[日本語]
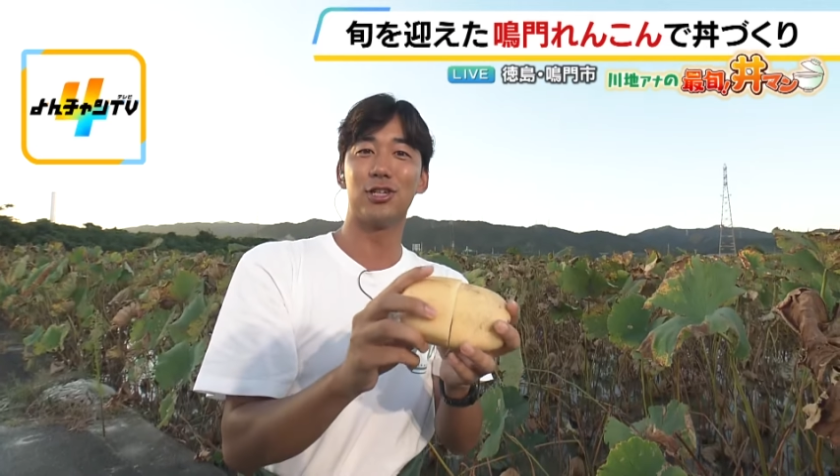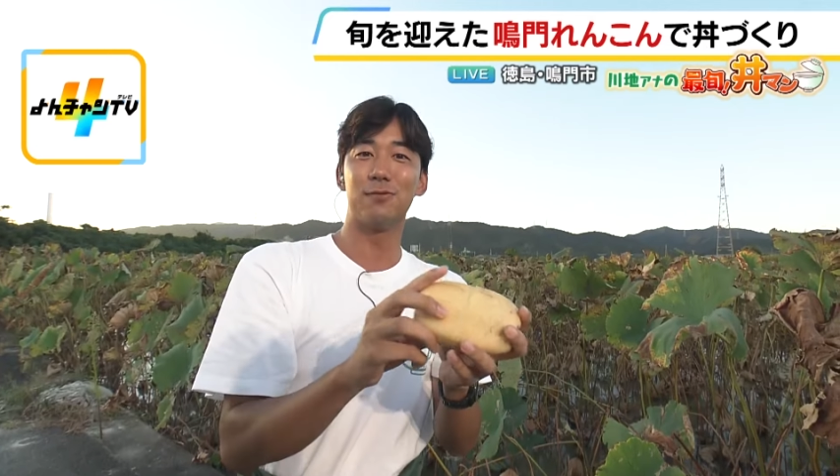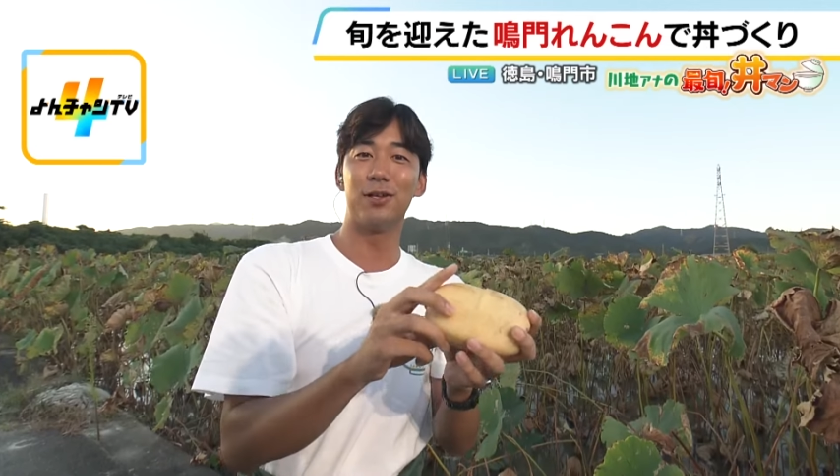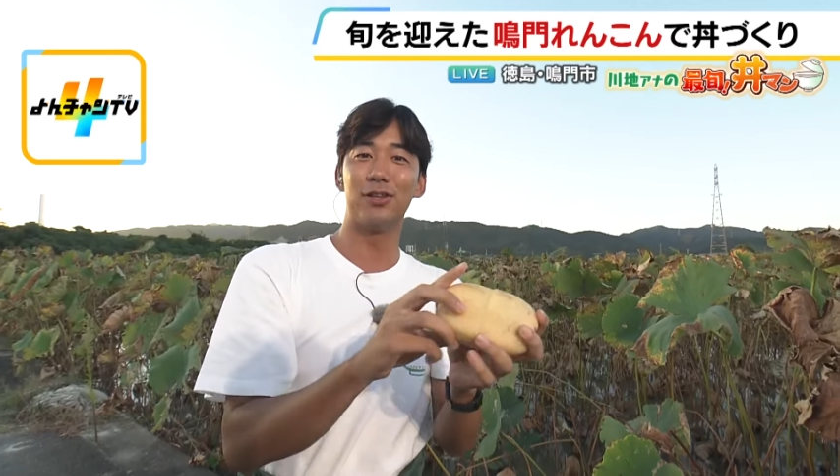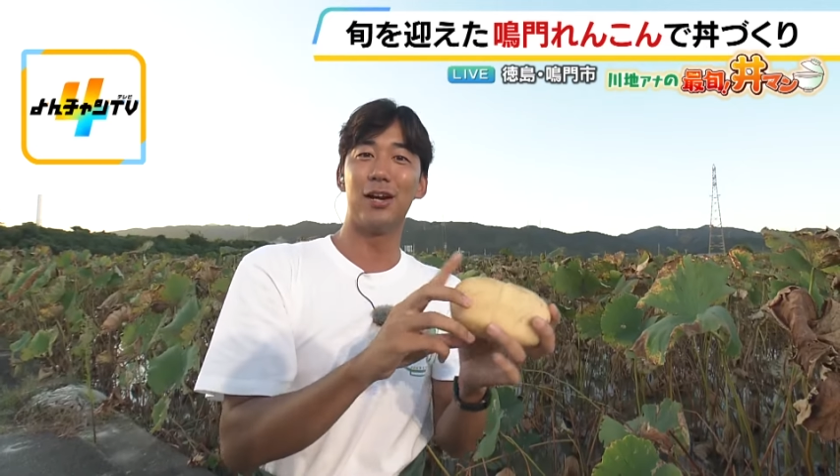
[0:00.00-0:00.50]

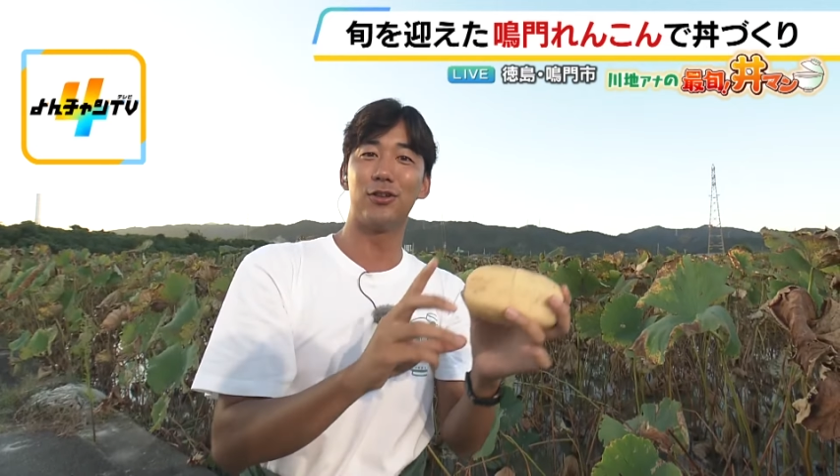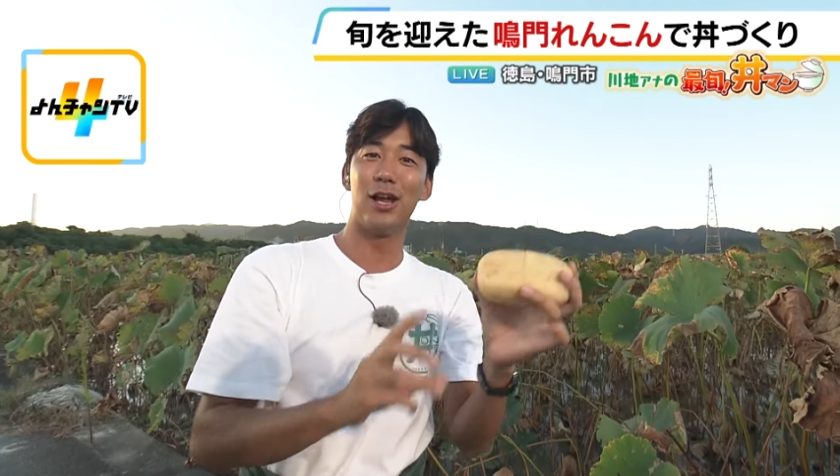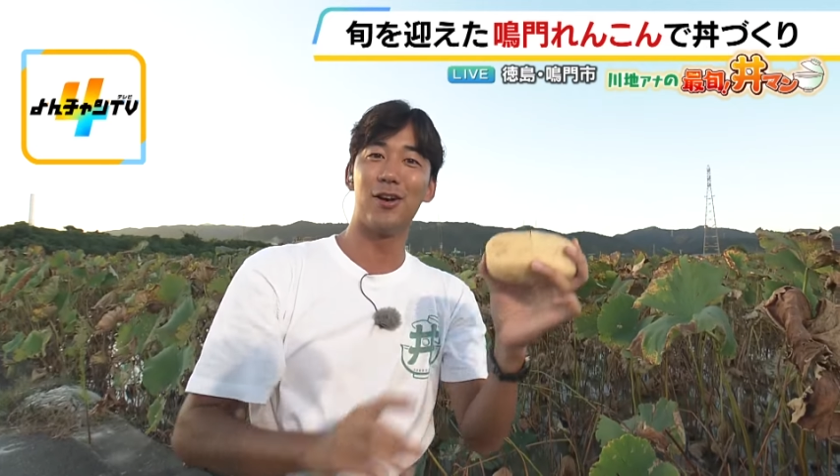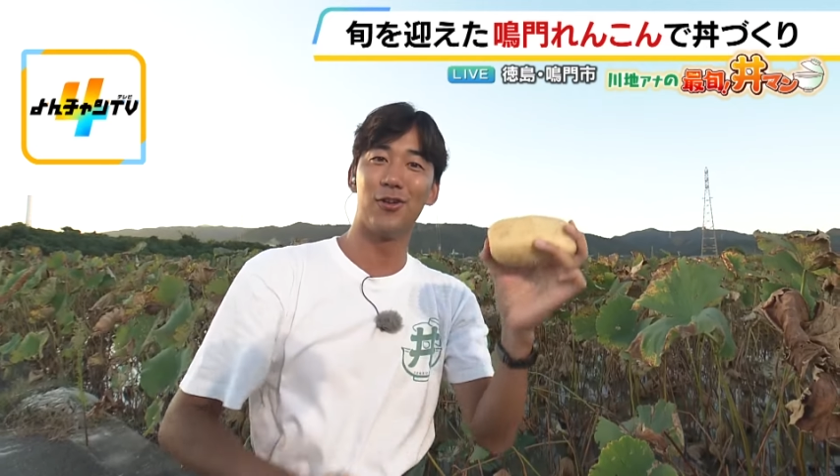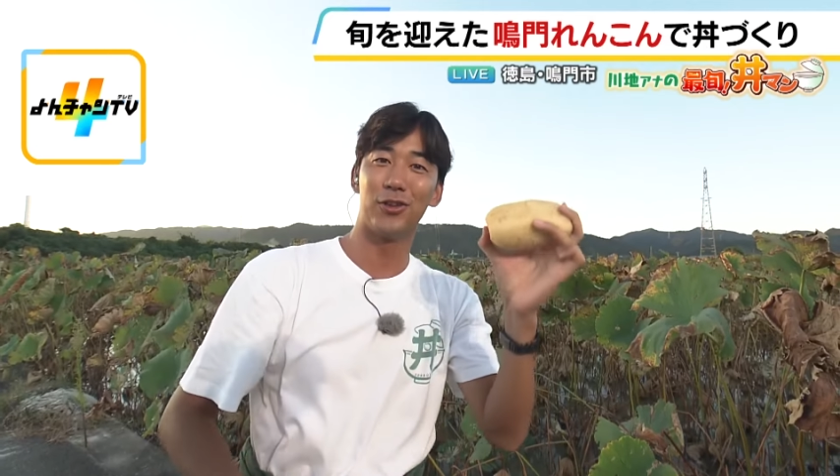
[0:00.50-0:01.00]
島の鳴門
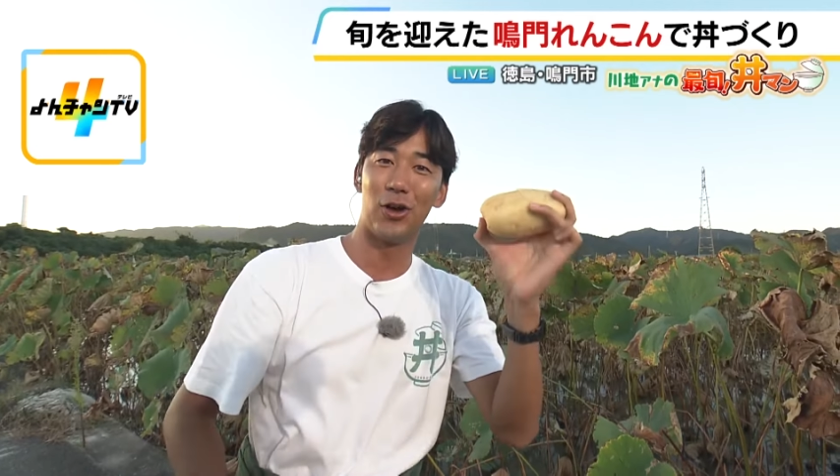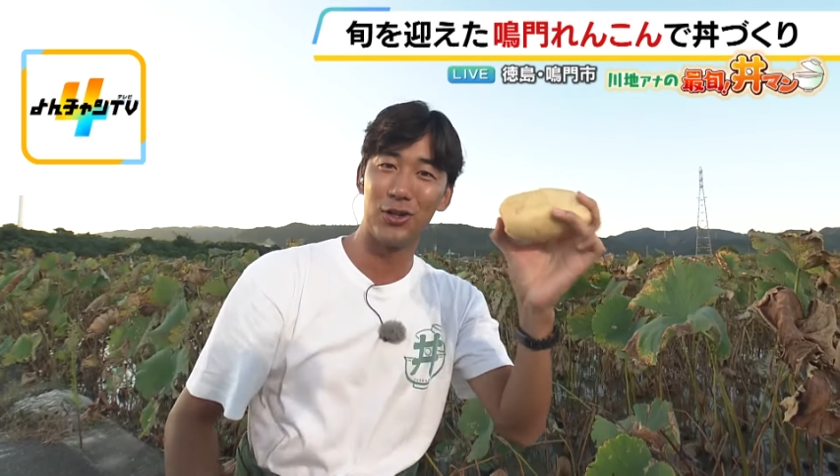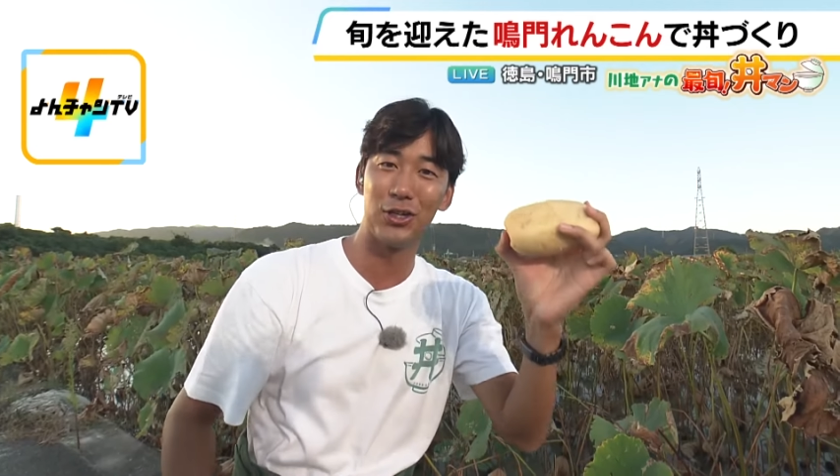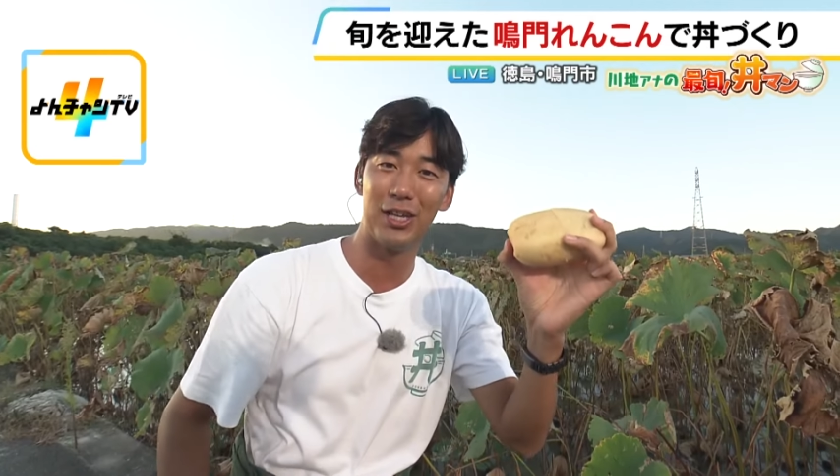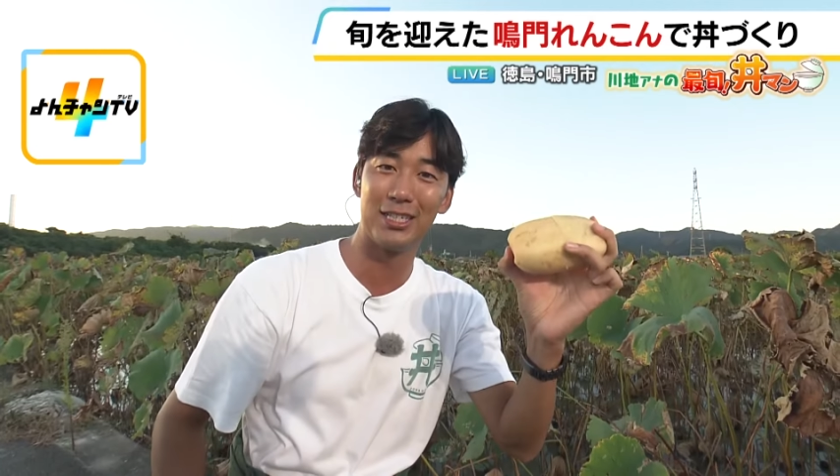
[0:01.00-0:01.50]
レンコンの特
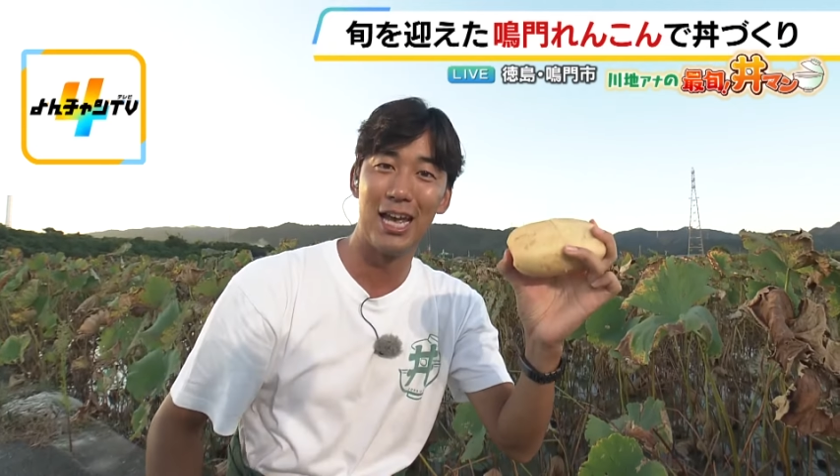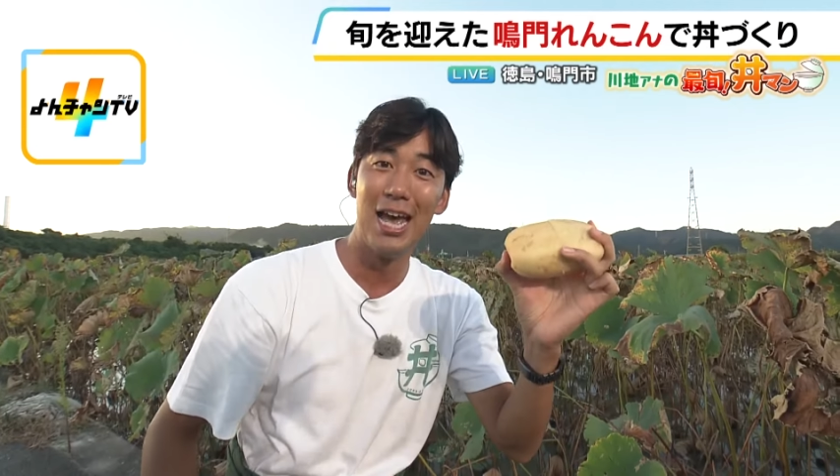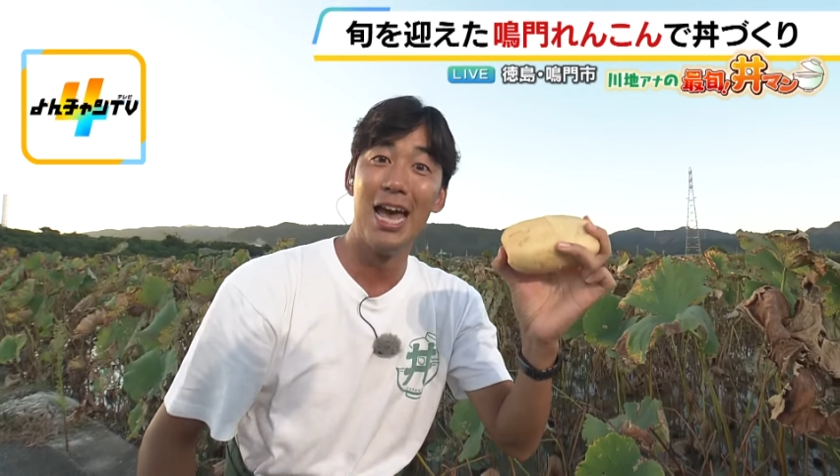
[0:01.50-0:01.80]
徴です。